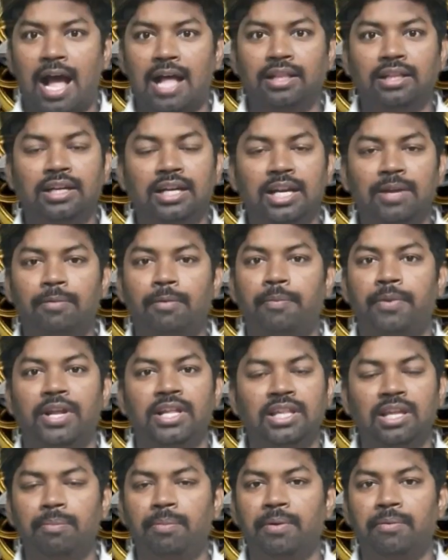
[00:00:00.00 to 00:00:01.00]
அதுக்கு நம்ம
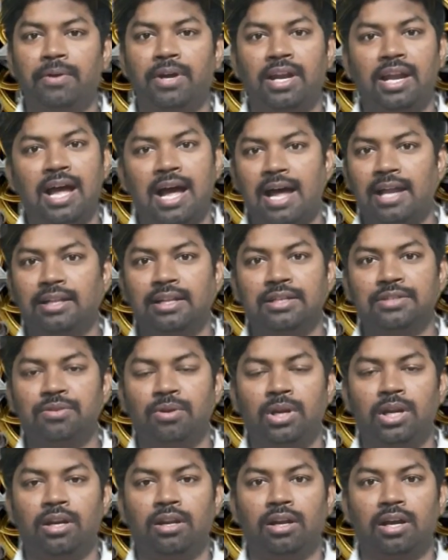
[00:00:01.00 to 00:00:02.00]
பிரதீப் இவங்கெல்லாம் ஆறுதல்
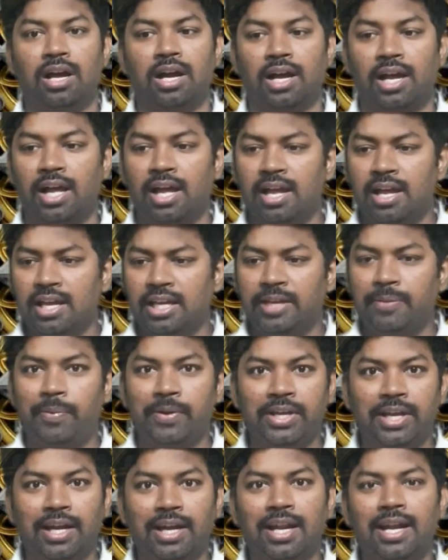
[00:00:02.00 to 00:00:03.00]
சொல்லிகிட்டு இருக்காங்க
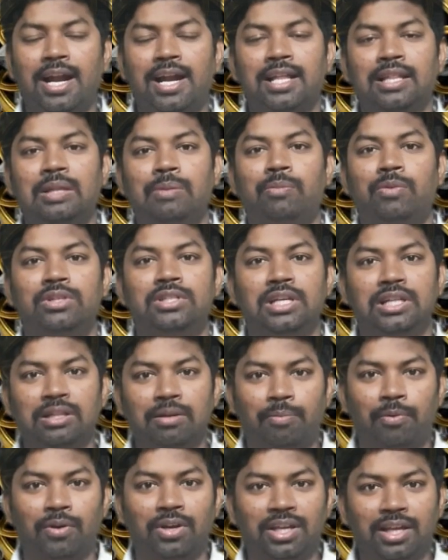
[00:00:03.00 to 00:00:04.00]
இப்போ என்ன நடந்து போச்சு
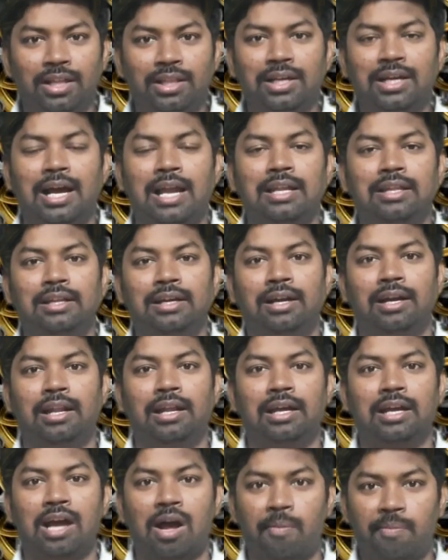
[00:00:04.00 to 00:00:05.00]
இந்த பொண்ணு எதுக்கு அழுதுகிட்டு
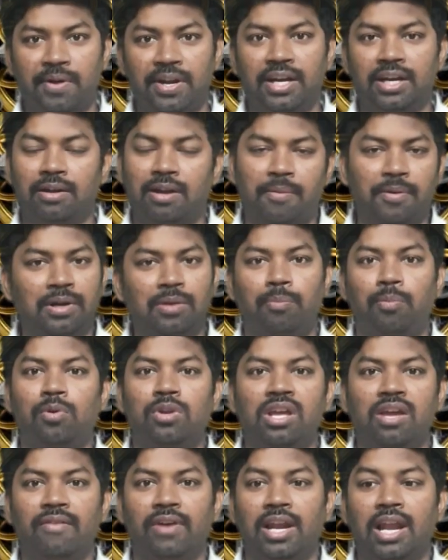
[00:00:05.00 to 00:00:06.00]
இருக்கு அப்படின்னு நமக்கு
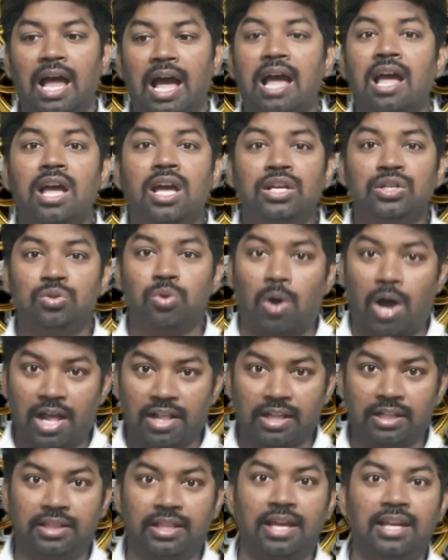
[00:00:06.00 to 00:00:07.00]
புரியவே இல்லை ஸோ
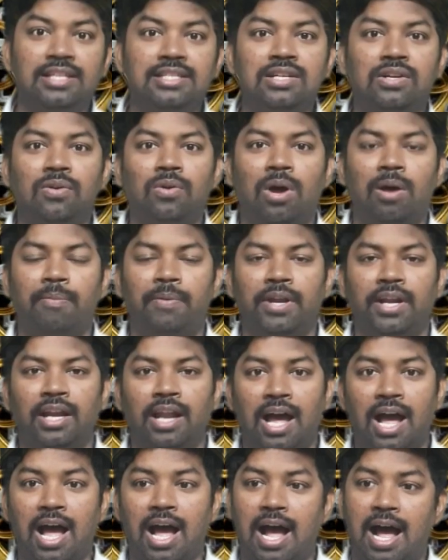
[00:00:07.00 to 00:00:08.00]
அதை தெரிஞ்சுக்கணும்
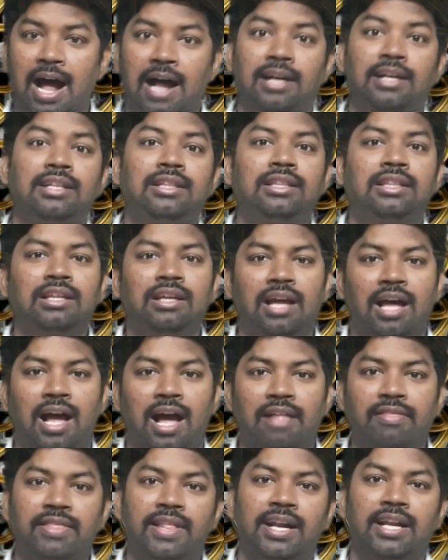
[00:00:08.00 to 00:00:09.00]
அப்படின்னா அடுத்து
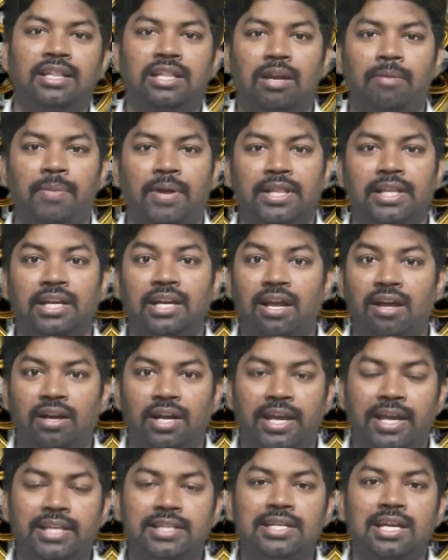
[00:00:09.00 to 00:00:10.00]
அந்த இடத்துல பார்த்தீங்கன்னா
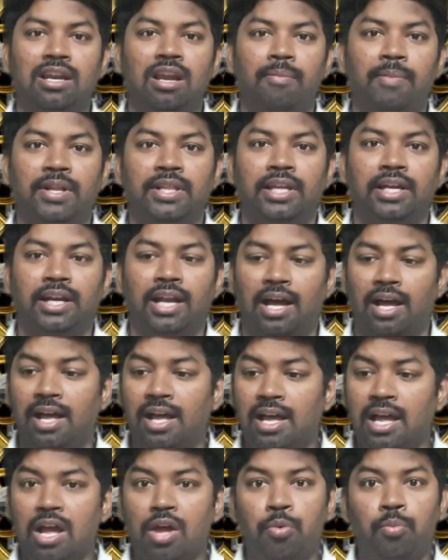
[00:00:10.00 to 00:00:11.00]
கிச்சனில் பார்த்தீங்கன்னா
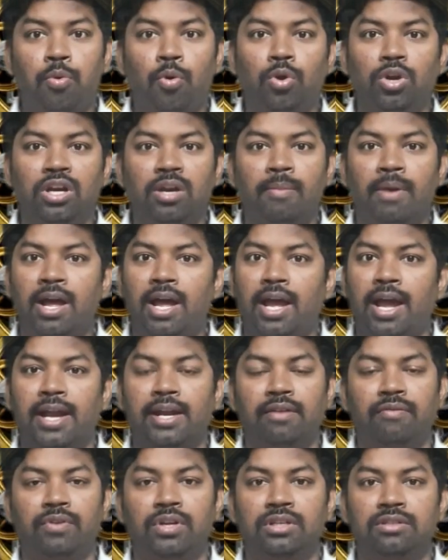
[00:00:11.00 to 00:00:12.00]
பூர்ணிமா
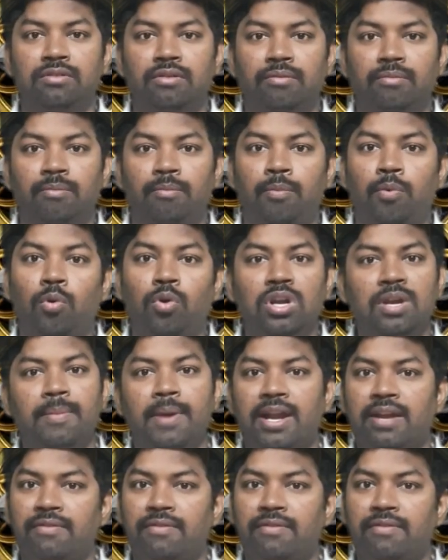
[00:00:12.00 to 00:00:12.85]
அண்ட் வின் பூர்ணிமா